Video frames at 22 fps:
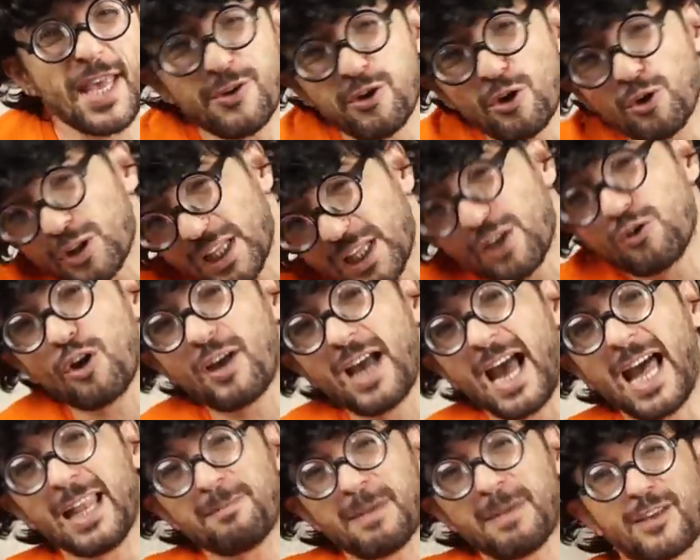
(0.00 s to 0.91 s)
Sen çocuklarını
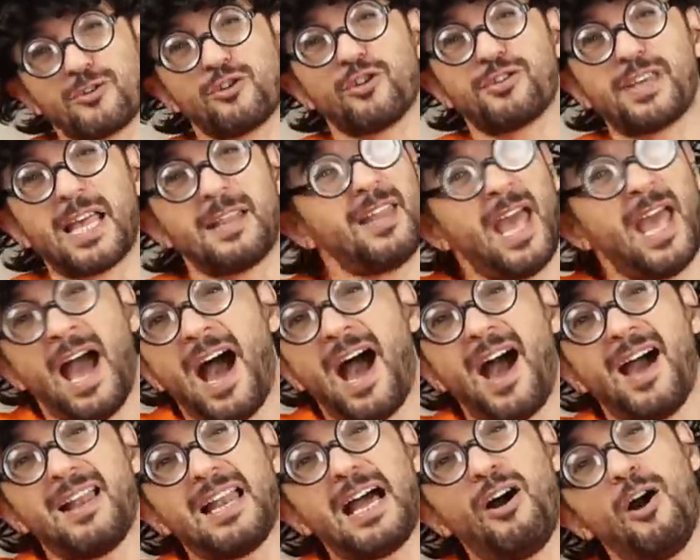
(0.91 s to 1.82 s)
sokağa atmak istiyorsan
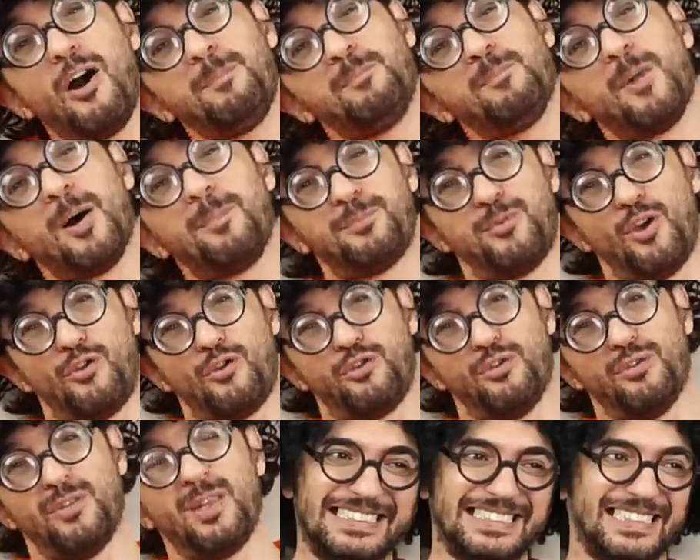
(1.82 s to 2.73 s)
hala hop mop
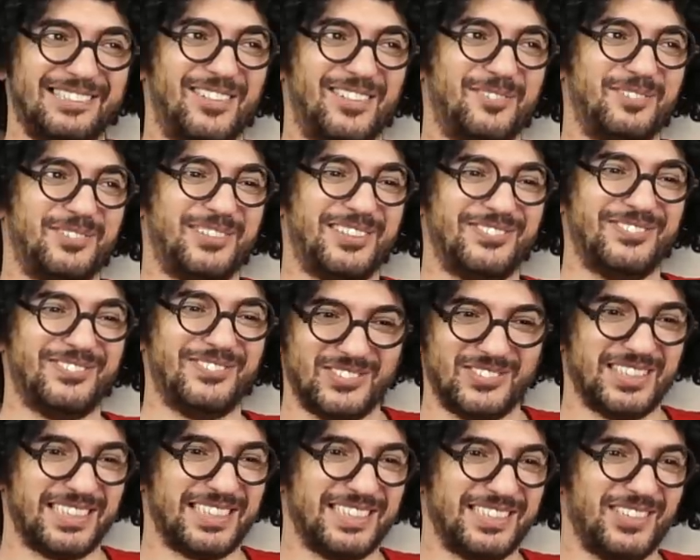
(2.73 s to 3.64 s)
diyorsun. İstemem diyor.
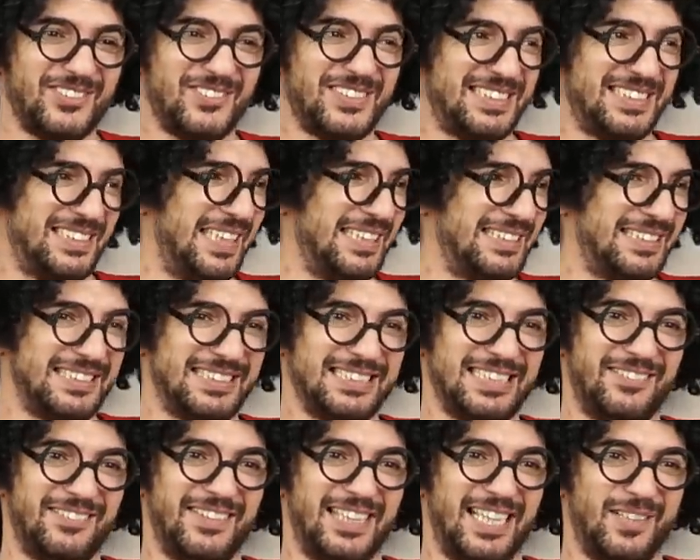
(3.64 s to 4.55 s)
Bunları diyor biz
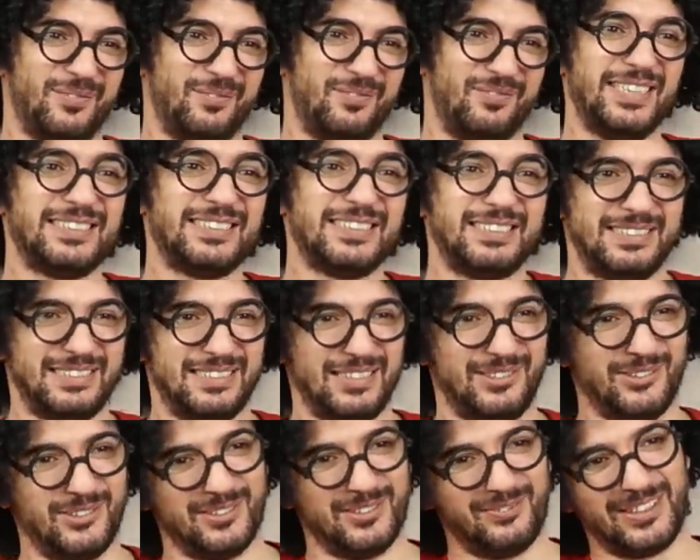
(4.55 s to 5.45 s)
eskiciye verelim. Eskici
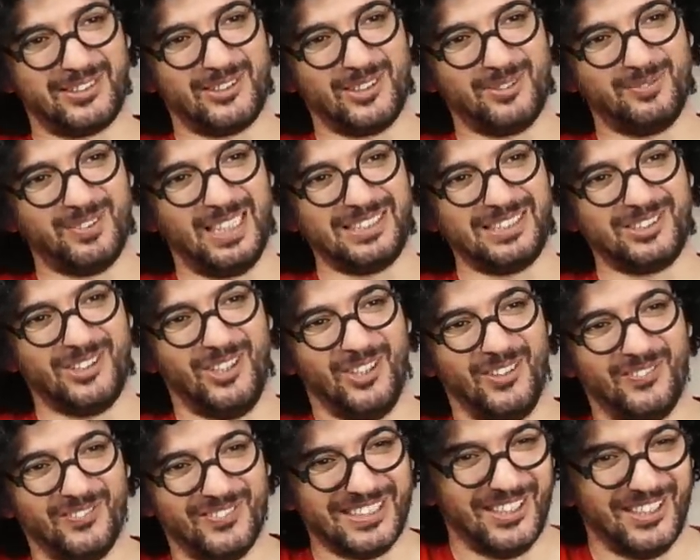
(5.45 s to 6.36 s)
de diyor bakıyor ben diyor
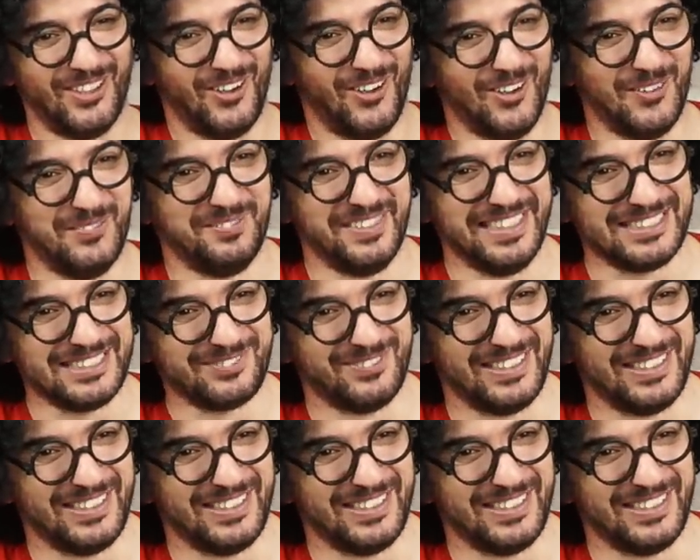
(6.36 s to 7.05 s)
buna 15